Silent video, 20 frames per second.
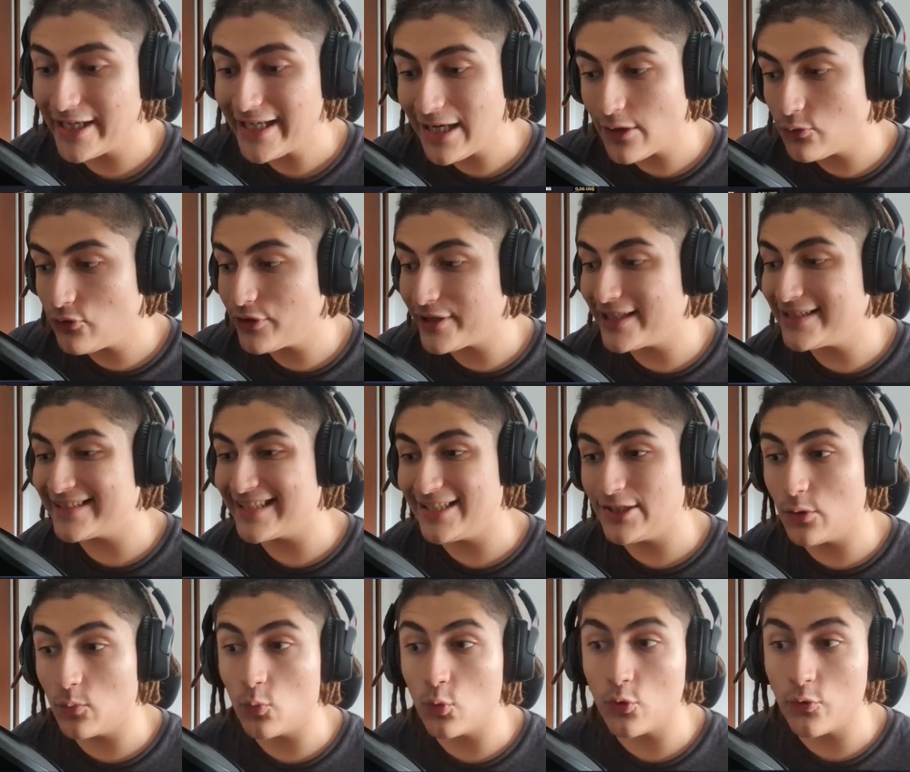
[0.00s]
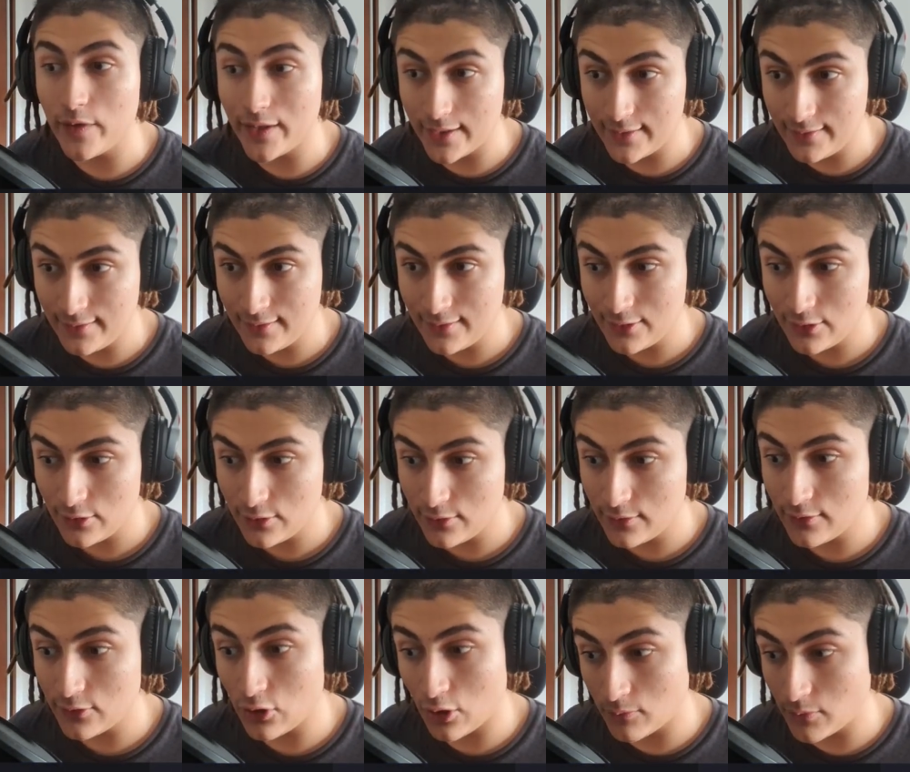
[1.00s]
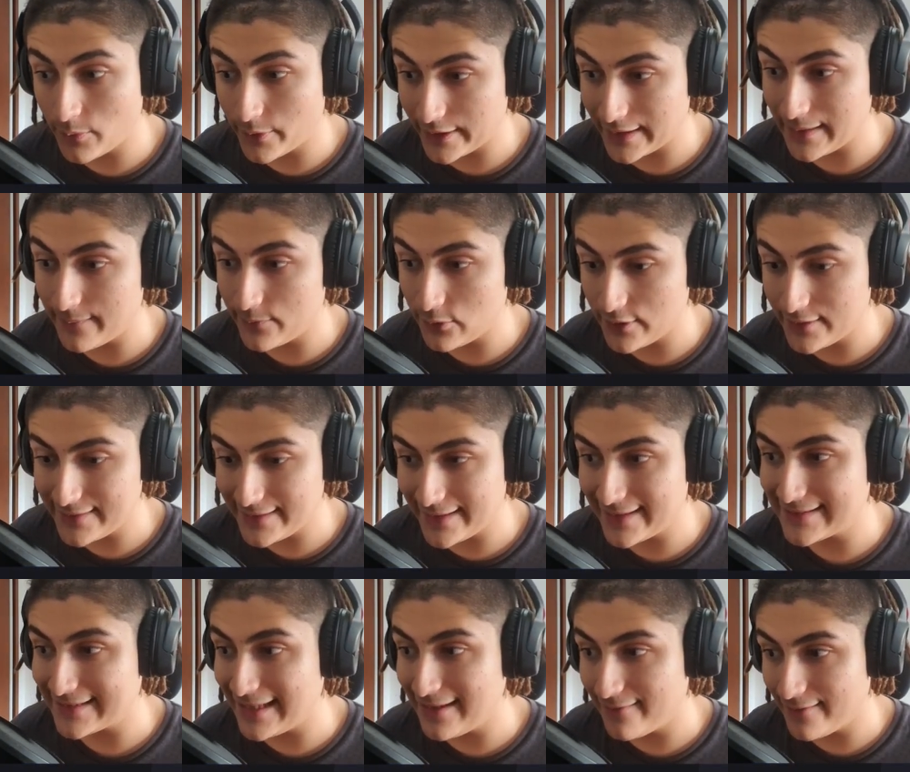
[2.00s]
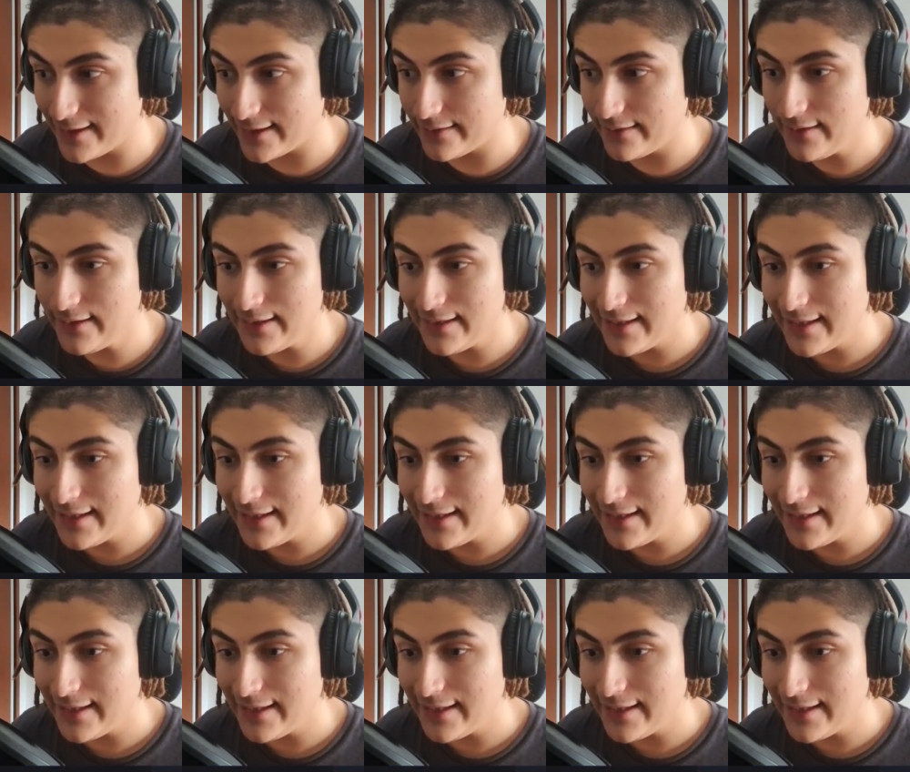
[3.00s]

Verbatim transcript: Hay algunos que han salido muy bien, como por ejemplo este que sale bien,